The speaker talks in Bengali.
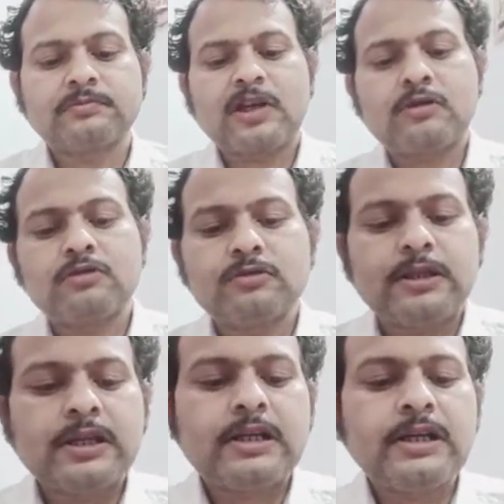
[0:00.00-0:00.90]
এখন
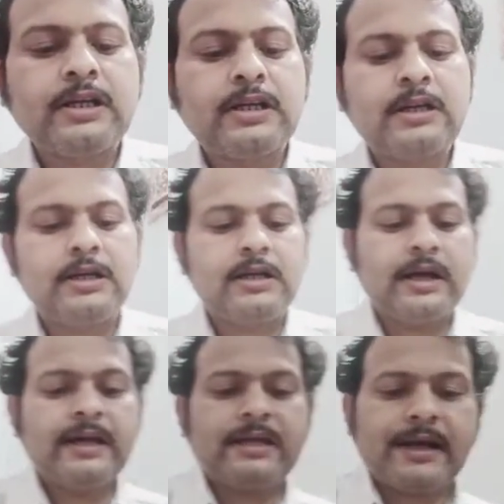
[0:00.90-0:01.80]
তোমাদেরকে
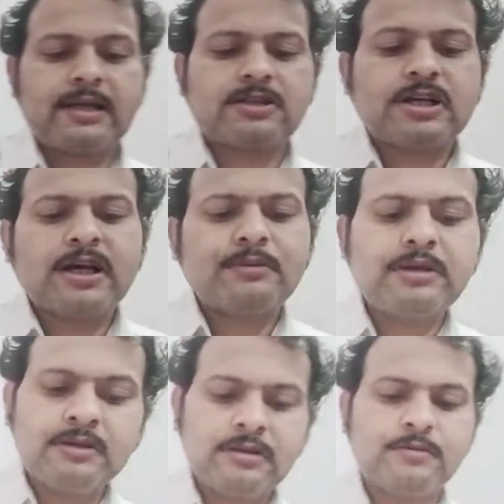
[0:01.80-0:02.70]
এই টেক্সটটা আমি
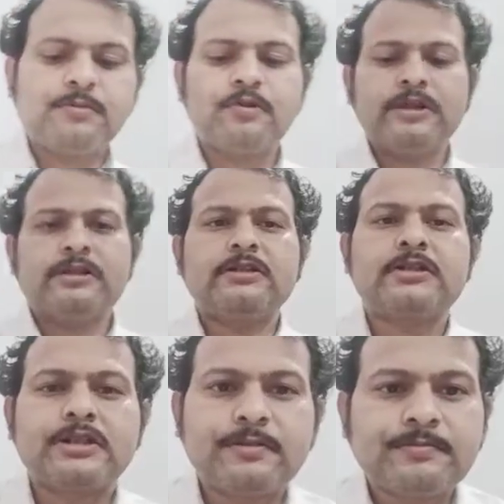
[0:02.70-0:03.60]
পড়িয়ে
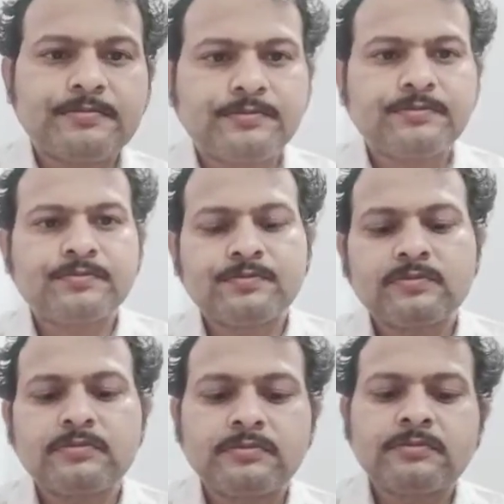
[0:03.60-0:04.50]
দিচ্ছি
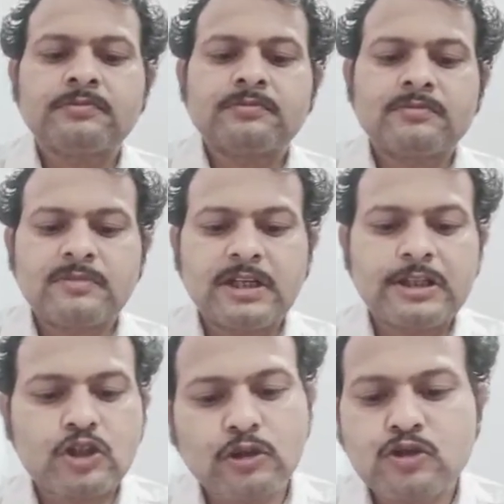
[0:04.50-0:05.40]
তাহলে
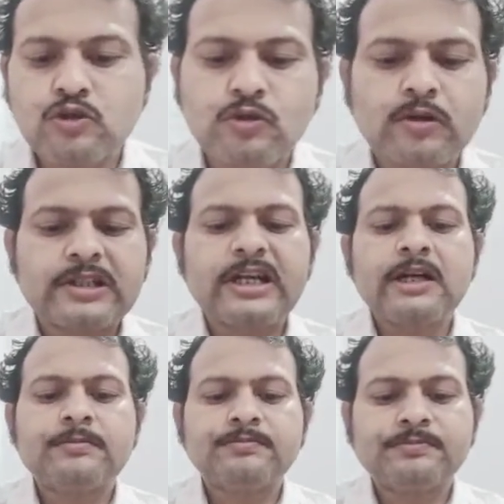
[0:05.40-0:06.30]
চলো শুরু করা যাক
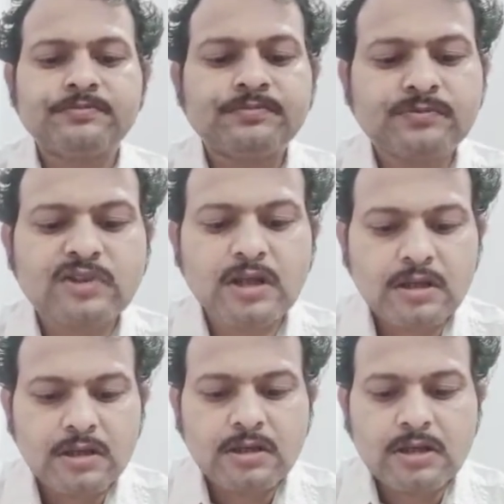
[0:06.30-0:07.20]

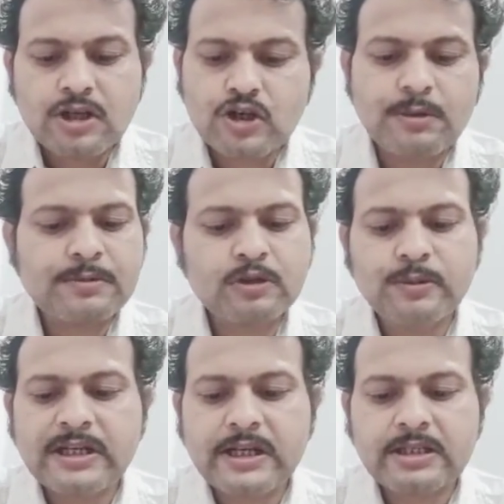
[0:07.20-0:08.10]
সবার
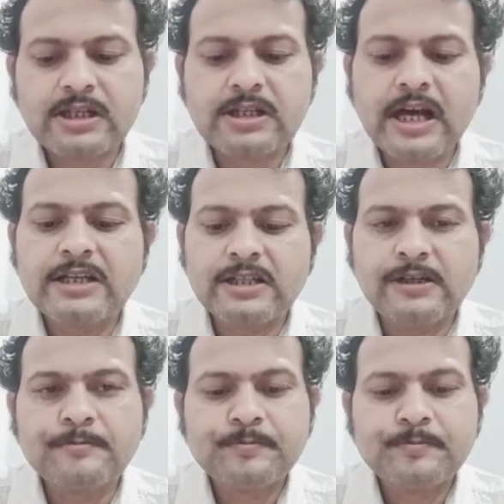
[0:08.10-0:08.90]
প্রথমে টেক্সটের টাইটেল